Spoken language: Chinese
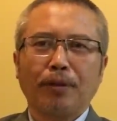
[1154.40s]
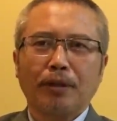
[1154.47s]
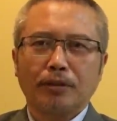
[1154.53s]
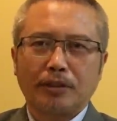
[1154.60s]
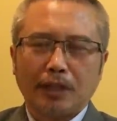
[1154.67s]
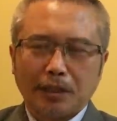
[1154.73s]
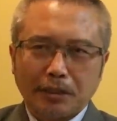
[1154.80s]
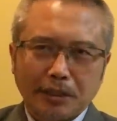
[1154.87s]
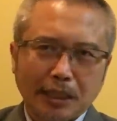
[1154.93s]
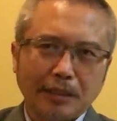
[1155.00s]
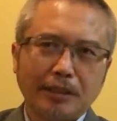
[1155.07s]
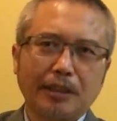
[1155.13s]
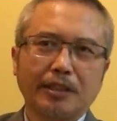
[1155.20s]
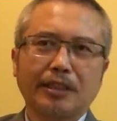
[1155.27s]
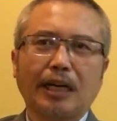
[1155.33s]
只要是在
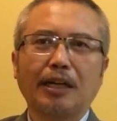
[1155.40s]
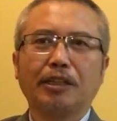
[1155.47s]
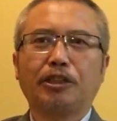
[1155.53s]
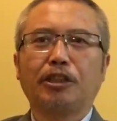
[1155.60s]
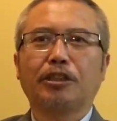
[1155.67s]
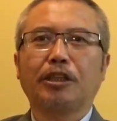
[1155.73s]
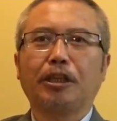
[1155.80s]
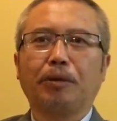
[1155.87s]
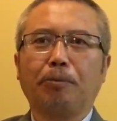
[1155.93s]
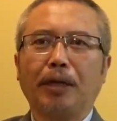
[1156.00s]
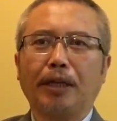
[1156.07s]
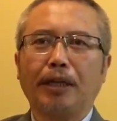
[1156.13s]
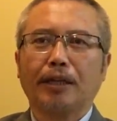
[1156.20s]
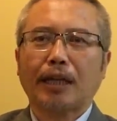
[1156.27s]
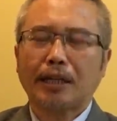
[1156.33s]
这个三个阶层里面
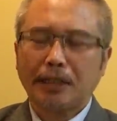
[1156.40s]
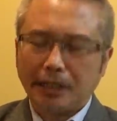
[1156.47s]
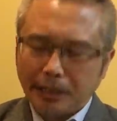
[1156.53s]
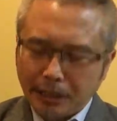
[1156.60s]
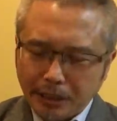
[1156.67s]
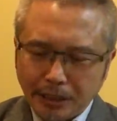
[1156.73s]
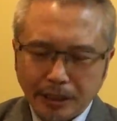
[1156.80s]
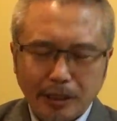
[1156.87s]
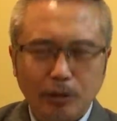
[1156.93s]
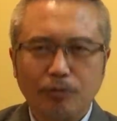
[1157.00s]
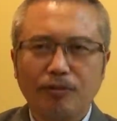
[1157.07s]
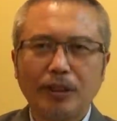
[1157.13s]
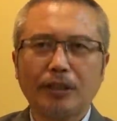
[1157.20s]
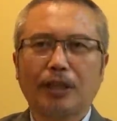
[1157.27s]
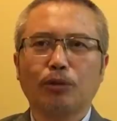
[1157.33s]
的，大家一定要
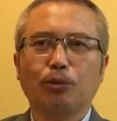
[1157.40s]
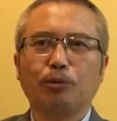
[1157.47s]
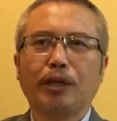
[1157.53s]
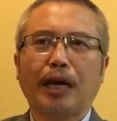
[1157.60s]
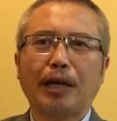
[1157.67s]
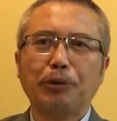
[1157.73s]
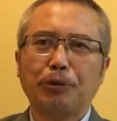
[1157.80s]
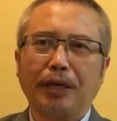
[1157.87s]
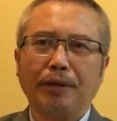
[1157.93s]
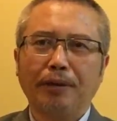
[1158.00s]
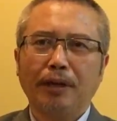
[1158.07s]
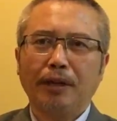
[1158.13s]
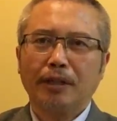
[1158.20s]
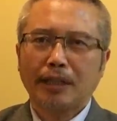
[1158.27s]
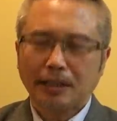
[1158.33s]
非常注意安全。
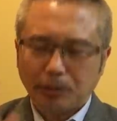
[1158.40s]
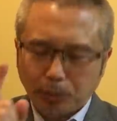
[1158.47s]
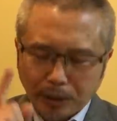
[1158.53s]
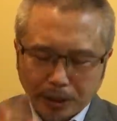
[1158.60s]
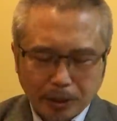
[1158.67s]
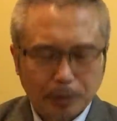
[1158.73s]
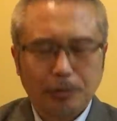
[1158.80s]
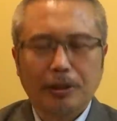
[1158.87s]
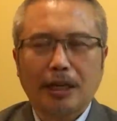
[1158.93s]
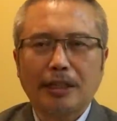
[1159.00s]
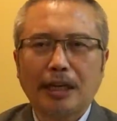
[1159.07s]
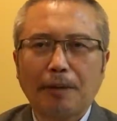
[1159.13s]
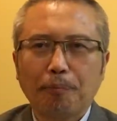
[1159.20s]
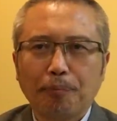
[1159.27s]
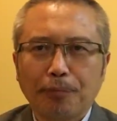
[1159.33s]
但是我也告诉大
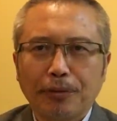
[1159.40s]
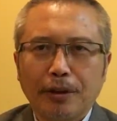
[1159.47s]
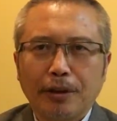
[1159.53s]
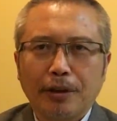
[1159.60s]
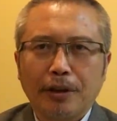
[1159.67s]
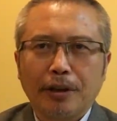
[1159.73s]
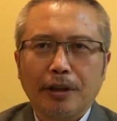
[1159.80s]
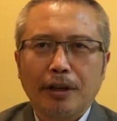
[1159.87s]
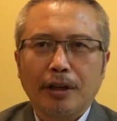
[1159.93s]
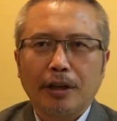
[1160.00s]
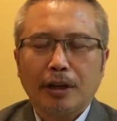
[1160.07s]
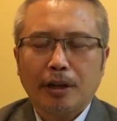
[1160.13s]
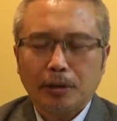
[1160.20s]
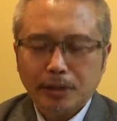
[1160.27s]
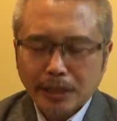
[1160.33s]
家，
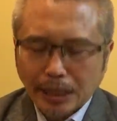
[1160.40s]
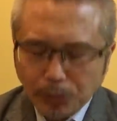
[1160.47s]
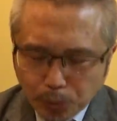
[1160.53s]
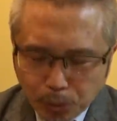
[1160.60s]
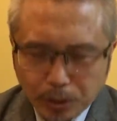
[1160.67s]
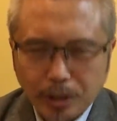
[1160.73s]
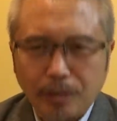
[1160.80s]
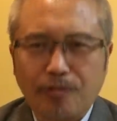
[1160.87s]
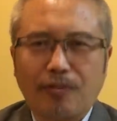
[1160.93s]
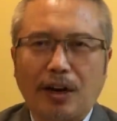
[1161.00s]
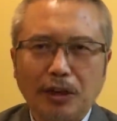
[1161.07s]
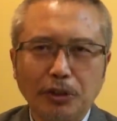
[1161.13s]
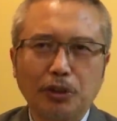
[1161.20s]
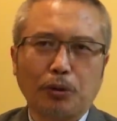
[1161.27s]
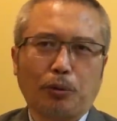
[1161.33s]
靠单纯的
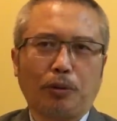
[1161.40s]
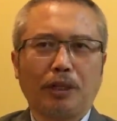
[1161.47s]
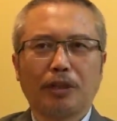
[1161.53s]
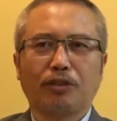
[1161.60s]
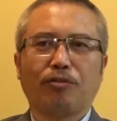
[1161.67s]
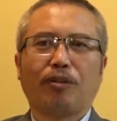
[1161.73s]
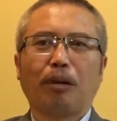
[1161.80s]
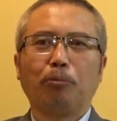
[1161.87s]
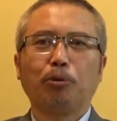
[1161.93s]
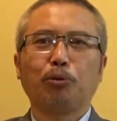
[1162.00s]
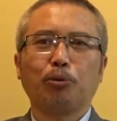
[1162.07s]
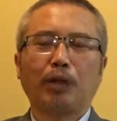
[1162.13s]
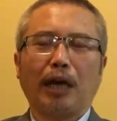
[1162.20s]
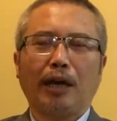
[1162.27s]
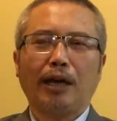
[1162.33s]
防守那是防不
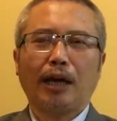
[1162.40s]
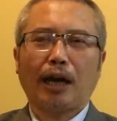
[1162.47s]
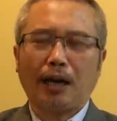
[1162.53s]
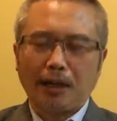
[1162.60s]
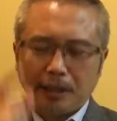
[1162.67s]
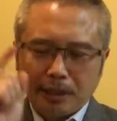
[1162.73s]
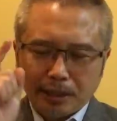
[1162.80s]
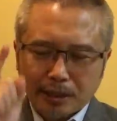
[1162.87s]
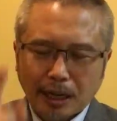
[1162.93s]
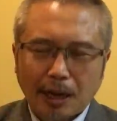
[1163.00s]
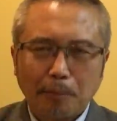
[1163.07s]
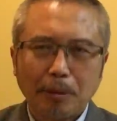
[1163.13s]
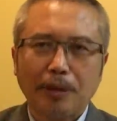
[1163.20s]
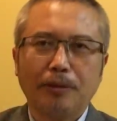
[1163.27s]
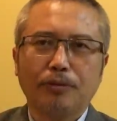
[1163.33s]
住的啊，
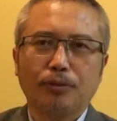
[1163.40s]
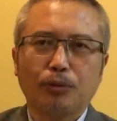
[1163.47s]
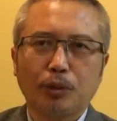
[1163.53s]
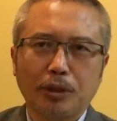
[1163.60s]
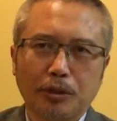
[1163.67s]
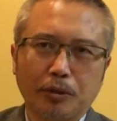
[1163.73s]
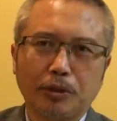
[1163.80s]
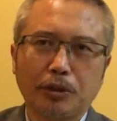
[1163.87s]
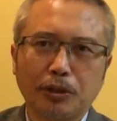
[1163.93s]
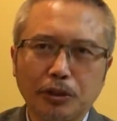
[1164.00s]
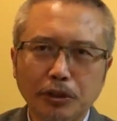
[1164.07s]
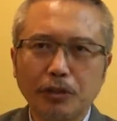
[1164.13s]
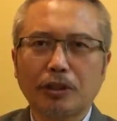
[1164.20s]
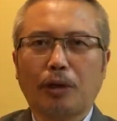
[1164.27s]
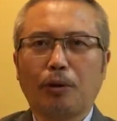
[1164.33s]
他们对手
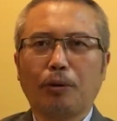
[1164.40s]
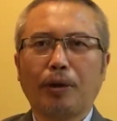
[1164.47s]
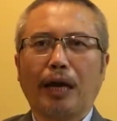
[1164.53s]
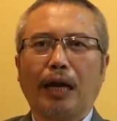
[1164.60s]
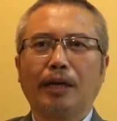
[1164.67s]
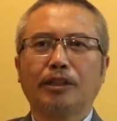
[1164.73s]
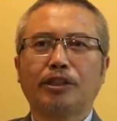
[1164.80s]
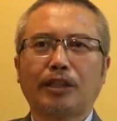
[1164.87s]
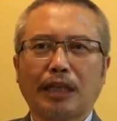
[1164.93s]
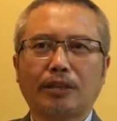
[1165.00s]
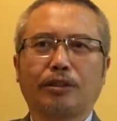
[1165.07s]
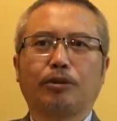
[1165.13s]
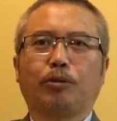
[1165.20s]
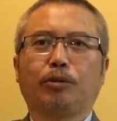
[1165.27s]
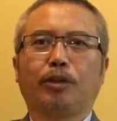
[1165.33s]
迟早会啊下
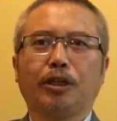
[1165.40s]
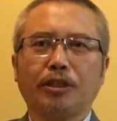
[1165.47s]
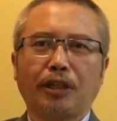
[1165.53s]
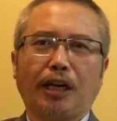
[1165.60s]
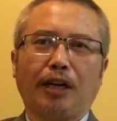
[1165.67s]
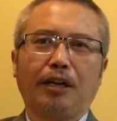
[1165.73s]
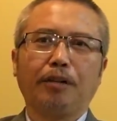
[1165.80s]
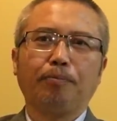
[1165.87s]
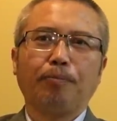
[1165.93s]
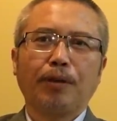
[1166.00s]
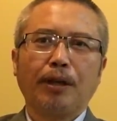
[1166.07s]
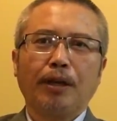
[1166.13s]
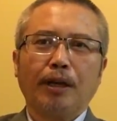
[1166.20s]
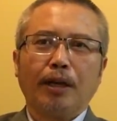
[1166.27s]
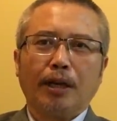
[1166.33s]
手得逞。
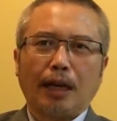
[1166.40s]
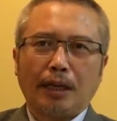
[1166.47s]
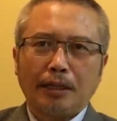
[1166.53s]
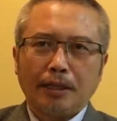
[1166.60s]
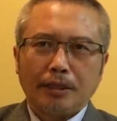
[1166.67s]
那